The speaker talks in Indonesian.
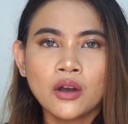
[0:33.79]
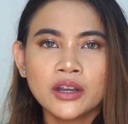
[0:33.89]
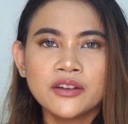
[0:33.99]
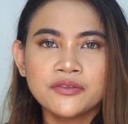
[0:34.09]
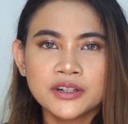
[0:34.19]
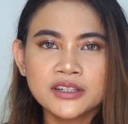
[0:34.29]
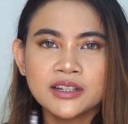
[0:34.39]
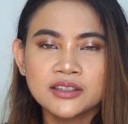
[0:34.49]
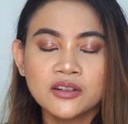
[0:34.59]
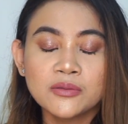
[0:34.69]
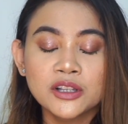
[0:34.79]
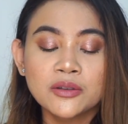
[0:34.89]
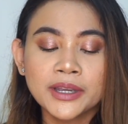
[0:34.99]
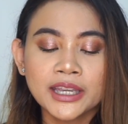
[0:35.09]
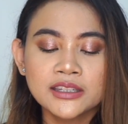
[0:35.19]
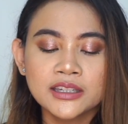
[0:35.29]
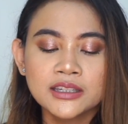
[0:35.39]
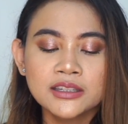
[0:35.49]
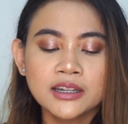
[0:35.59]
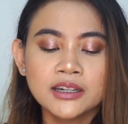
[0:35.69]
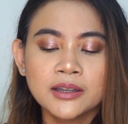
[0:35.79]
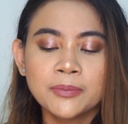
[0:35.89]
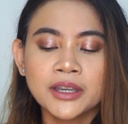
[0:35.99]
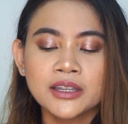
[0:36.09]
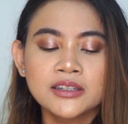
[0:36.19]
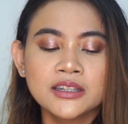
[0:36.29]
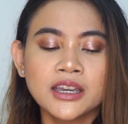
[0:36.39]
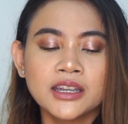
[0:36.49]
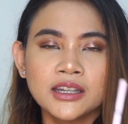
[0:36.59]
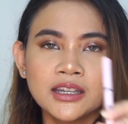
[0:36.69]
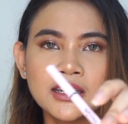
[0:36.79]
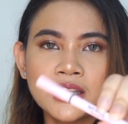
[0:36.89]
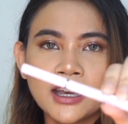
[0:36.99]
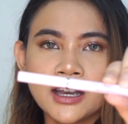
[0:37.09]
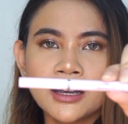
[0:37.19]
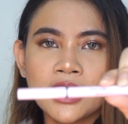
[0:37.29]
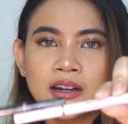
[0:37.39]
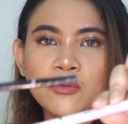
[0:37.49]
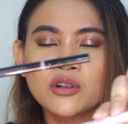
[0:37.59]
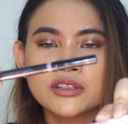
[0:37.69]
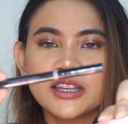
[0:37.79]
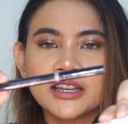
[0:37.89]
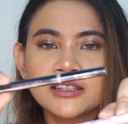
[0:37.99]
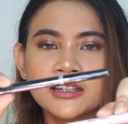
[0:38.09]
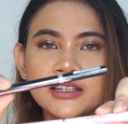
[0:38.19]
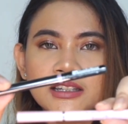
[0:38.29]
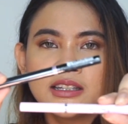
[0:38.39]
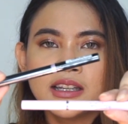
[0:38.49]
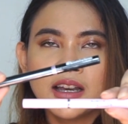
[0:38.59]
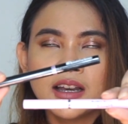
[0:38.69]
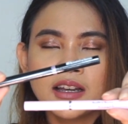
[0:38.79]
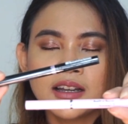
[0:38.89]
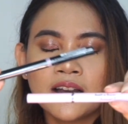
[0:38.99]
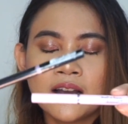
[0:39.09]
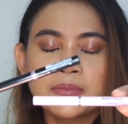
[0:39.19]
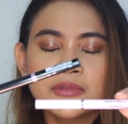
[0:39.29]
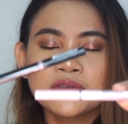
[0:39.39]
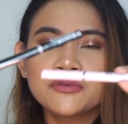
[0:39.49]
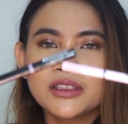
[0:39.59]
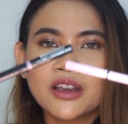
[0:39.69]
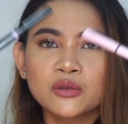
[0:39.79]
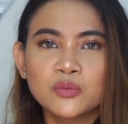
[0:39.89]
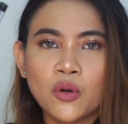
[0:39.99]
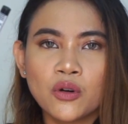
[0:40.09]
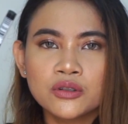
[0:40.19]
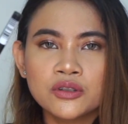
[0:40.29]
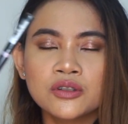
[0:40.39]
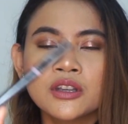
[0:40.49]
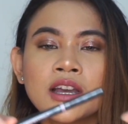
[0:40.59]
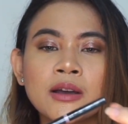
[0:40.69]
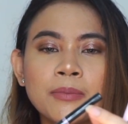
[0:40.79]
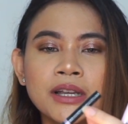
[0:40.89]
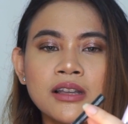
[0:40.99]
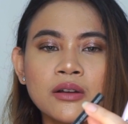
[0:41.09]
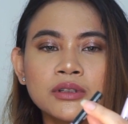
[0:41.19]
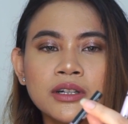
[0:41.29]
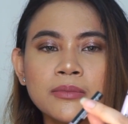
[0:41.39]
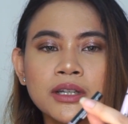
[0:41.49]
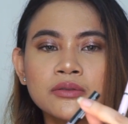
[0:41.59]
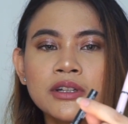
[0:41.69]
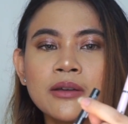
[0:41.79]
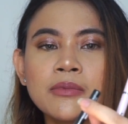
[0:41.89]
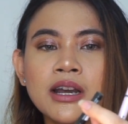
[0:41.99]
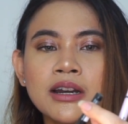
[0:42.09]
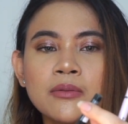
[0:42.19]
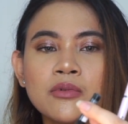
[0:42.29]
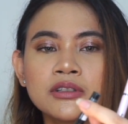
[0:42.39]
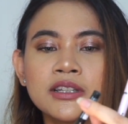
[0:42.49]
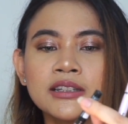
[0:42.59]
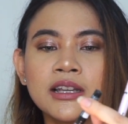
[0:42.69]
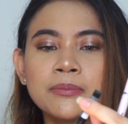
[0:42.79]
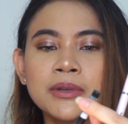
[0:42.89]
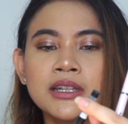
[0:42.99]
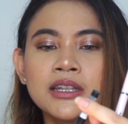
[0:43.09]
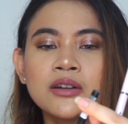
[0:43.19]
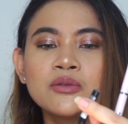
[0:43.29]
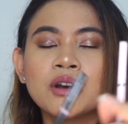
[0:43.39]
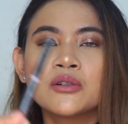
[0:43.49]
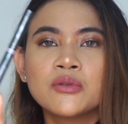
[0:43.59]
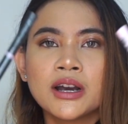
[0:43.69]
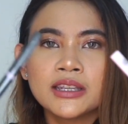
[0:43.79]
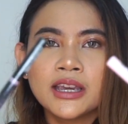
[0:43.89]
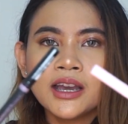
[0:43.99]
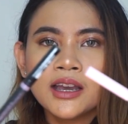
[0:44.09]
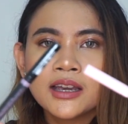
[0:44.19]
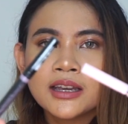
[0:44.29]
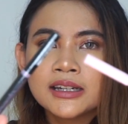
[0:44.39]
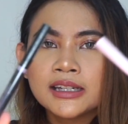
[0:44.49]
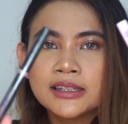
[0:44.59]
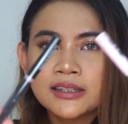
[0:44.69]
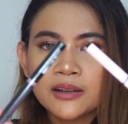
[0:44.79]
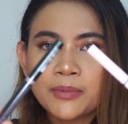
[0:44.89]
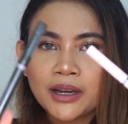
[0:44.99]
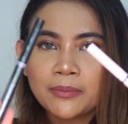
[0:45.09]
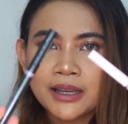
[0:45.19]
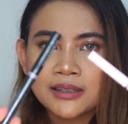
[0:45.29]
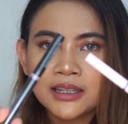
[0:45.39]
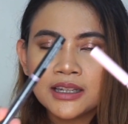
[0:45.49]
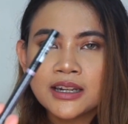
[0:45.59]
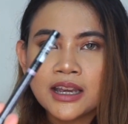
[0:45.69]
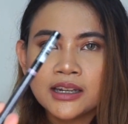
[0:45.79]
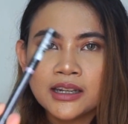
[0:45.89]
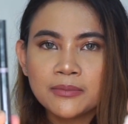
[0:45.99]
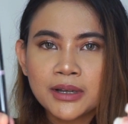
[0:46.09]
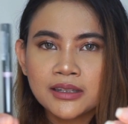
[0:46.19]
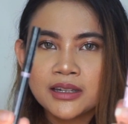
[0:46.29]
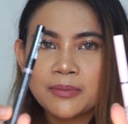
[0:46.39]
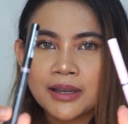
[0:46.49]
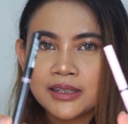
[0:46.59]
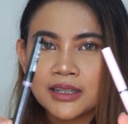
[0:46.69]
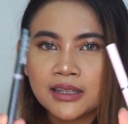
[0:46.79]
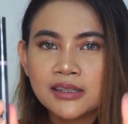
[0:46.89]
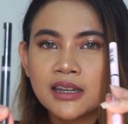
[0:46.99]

Oke, okay, first let's talk about the packaging. Jadi packagingnya ini dia nggak ada boxnya, jadi dia comes without box. Pas aku terima itu dia emang nggak ada boxnya, tapi dia dua-duanya disil pakai plastik dan ini masih diplastikin.